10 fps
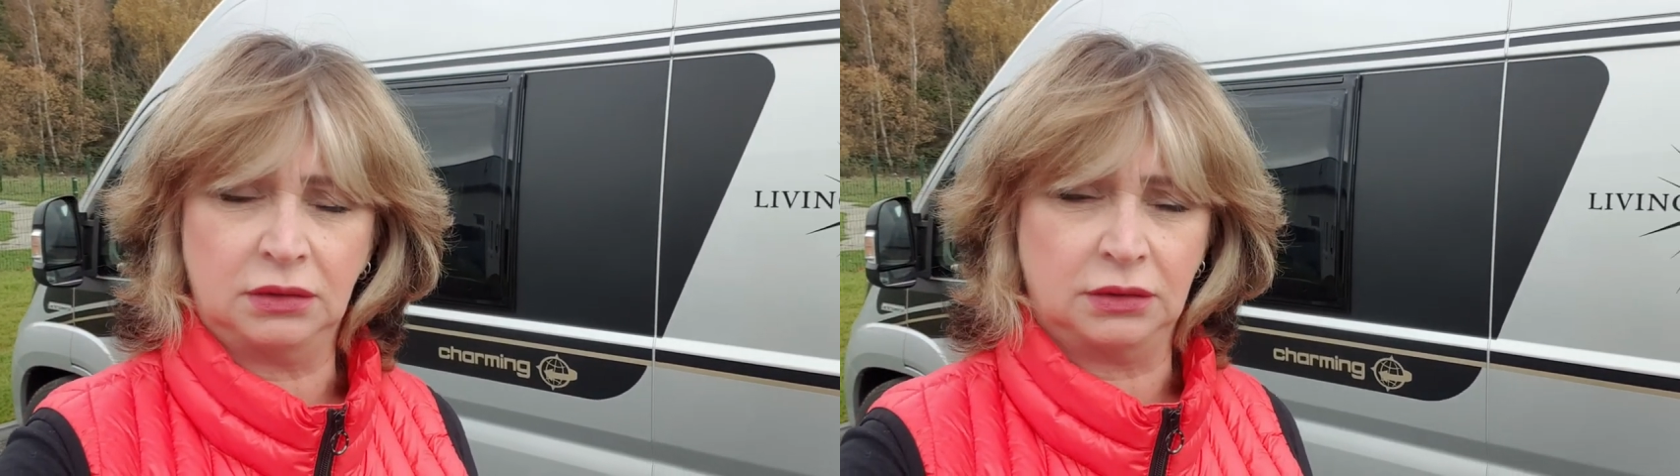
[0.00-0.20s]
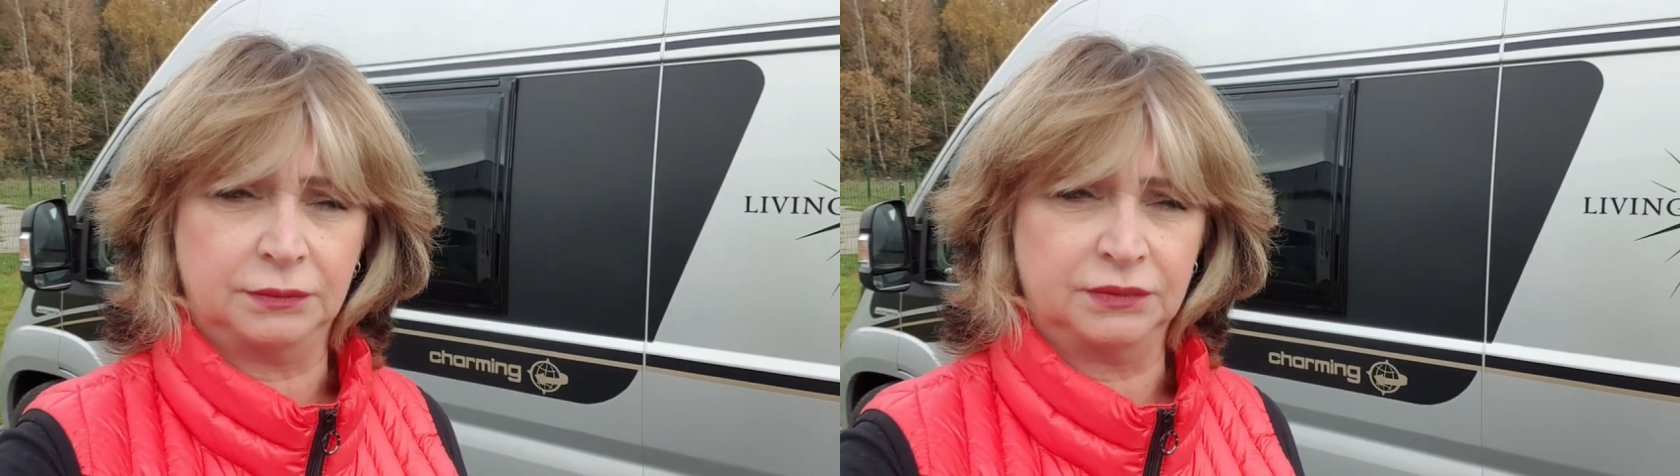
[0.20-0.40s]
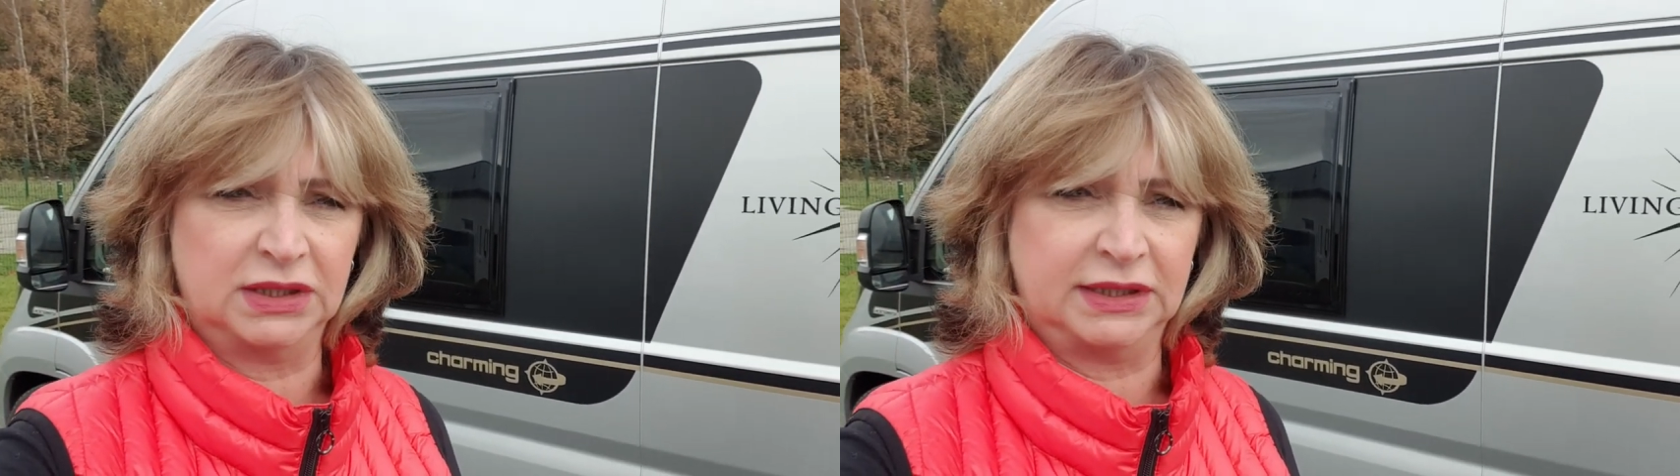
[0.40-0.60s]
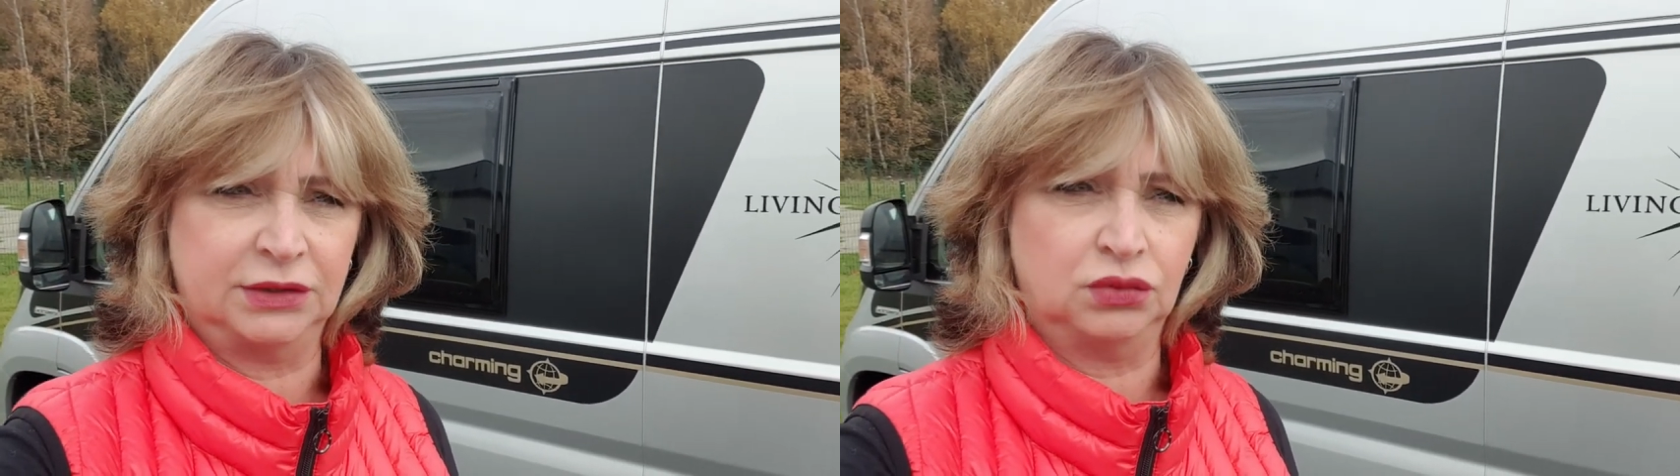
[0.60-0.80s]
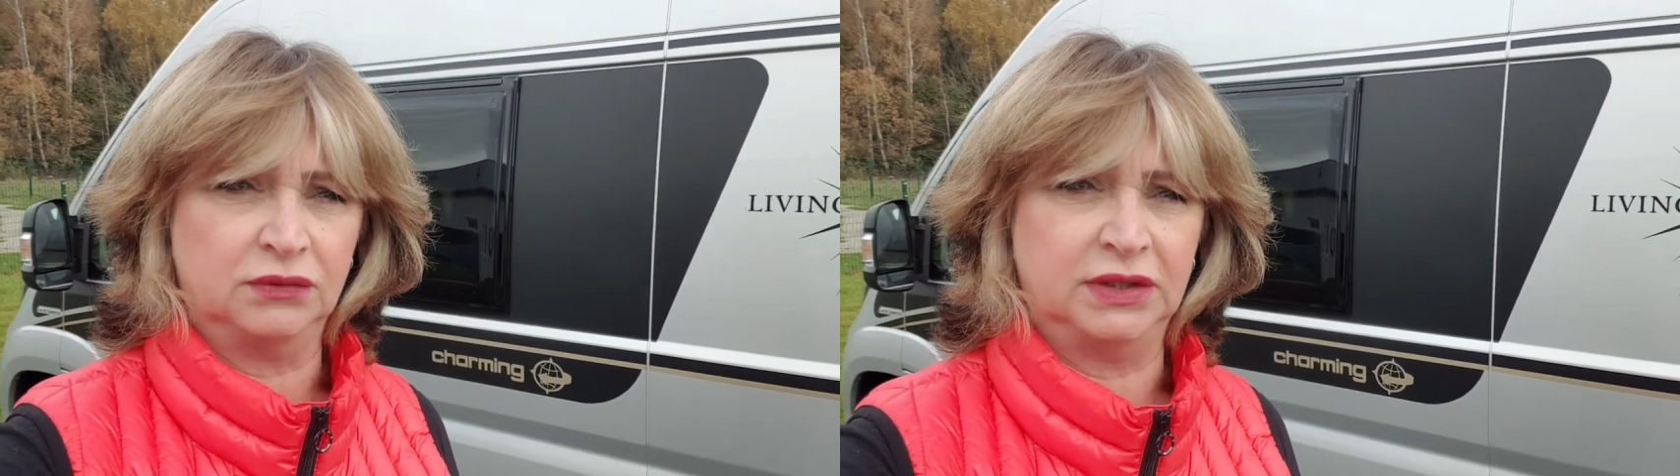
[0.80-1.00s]
Ähm, das
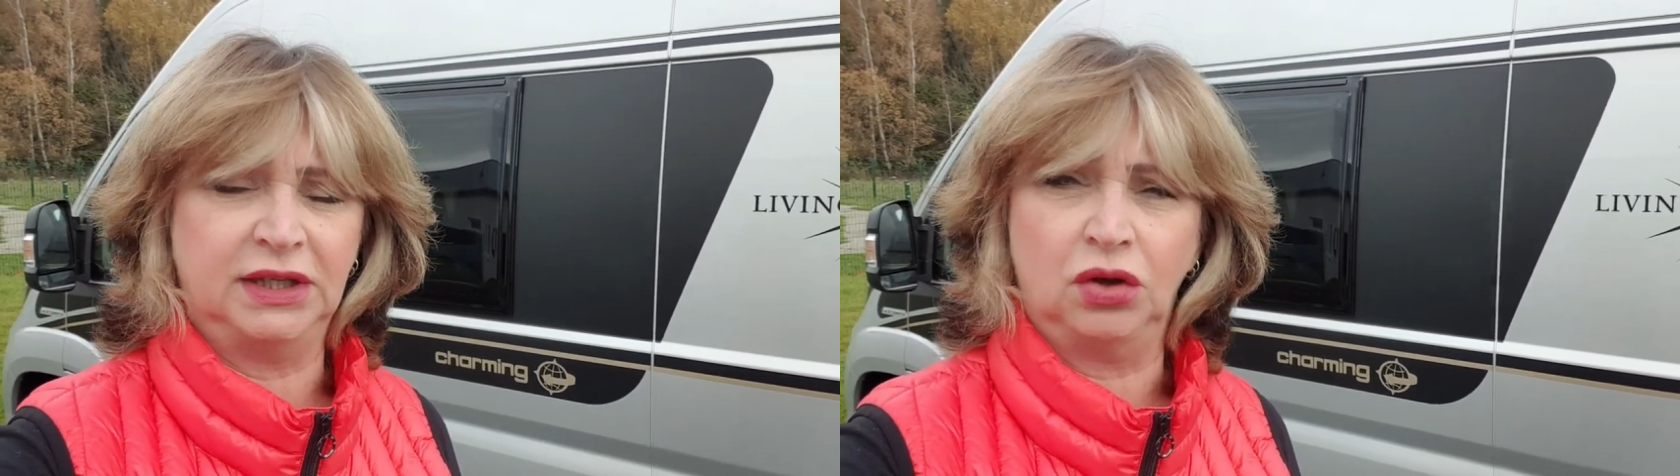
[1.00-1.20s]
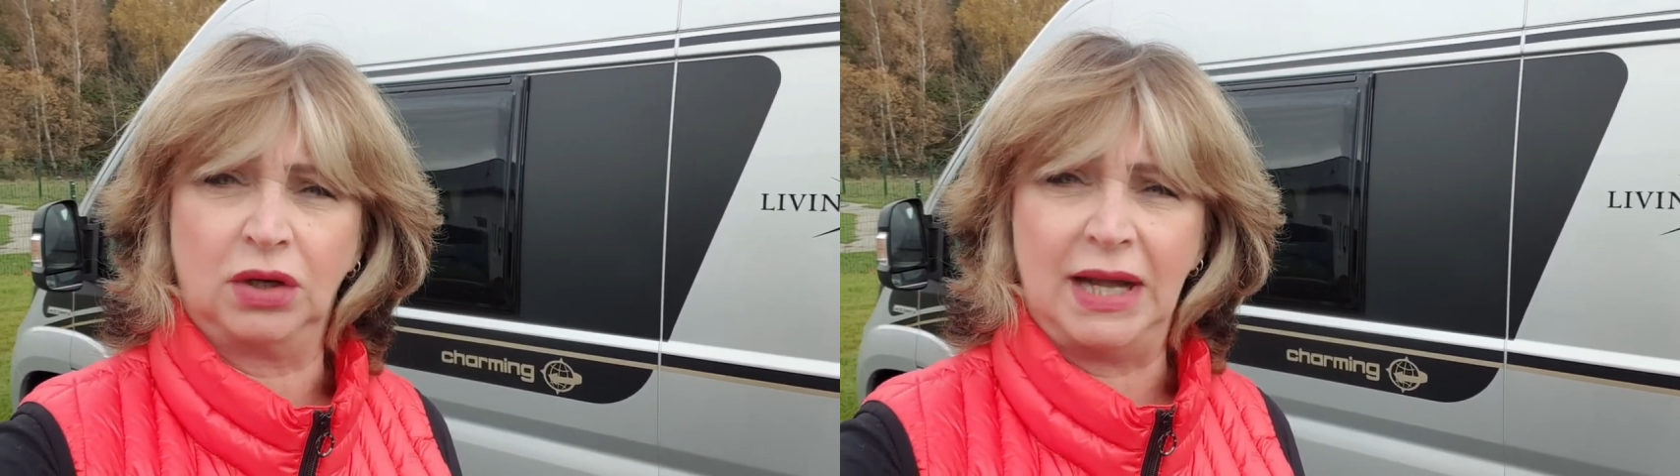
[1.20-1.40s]
geht nur, wenn die noch